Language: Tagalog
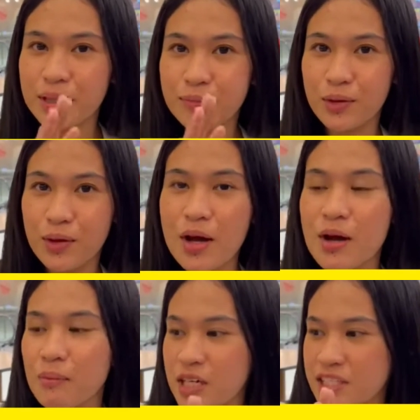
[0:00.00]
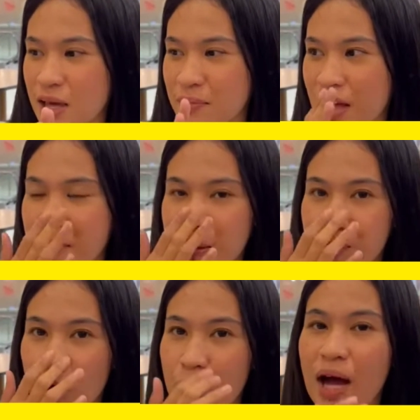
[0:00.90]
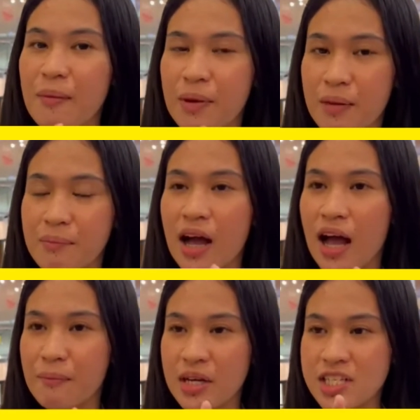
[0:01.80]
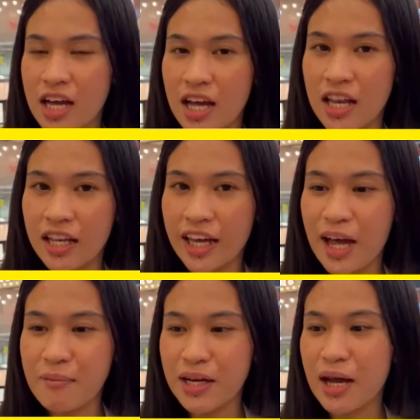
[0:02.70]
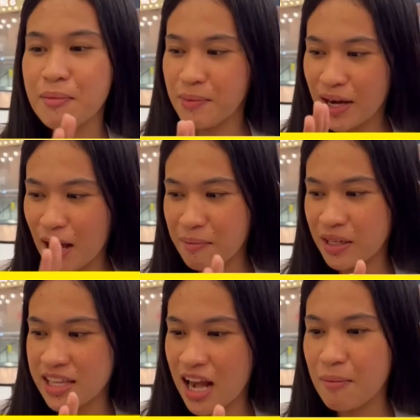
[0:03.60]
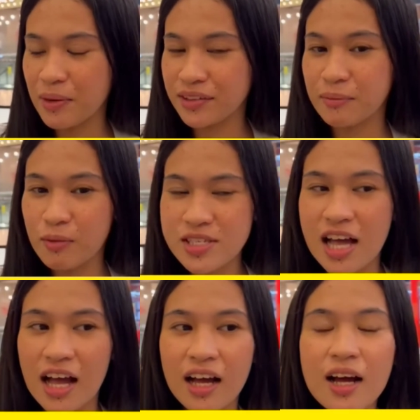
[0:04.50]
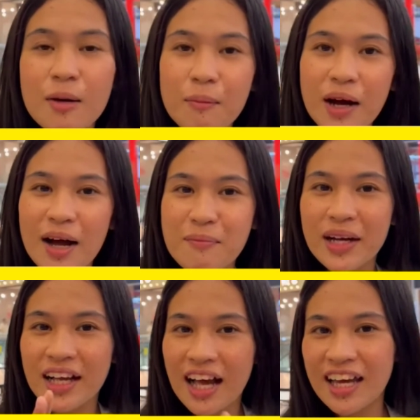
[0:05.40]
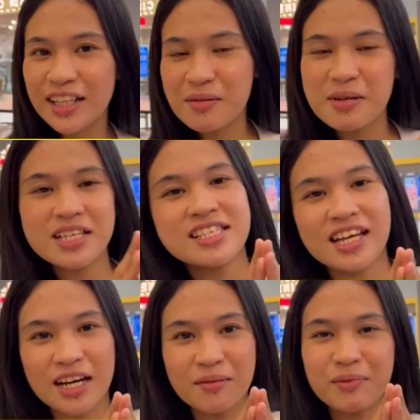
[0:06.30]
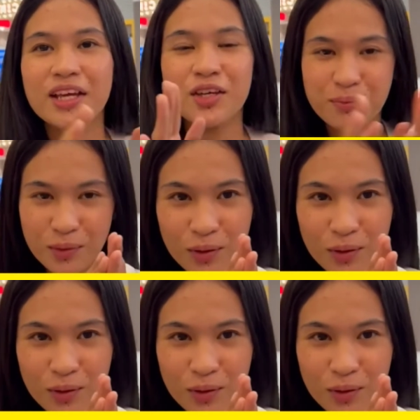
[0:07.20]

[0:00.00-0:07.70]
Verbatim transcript: So talagang napakabait itong mga Kalingap Angels talagang laging nagpapasalamat kay Kalingap Rob at